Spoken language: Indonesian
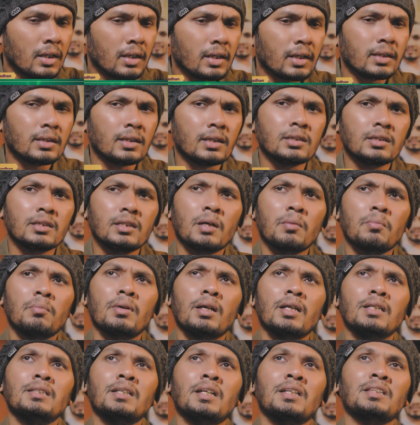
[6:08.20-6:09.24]
Kita sedang
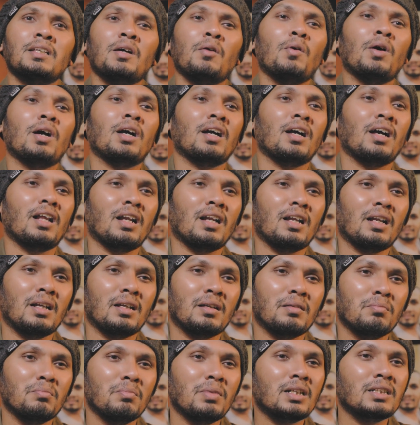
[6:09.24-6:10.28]
belajar
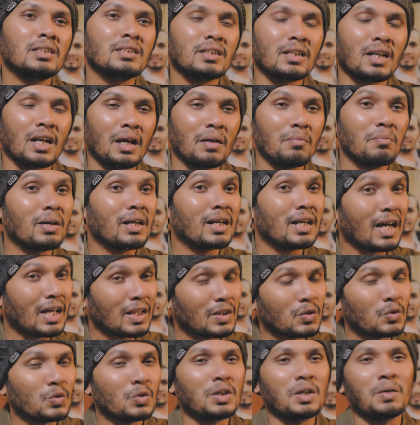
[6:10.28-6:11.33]
tawakal, berserah,
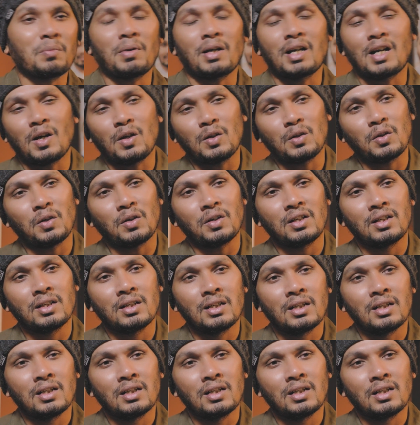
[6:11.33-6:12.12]
bergantung kepada Allah.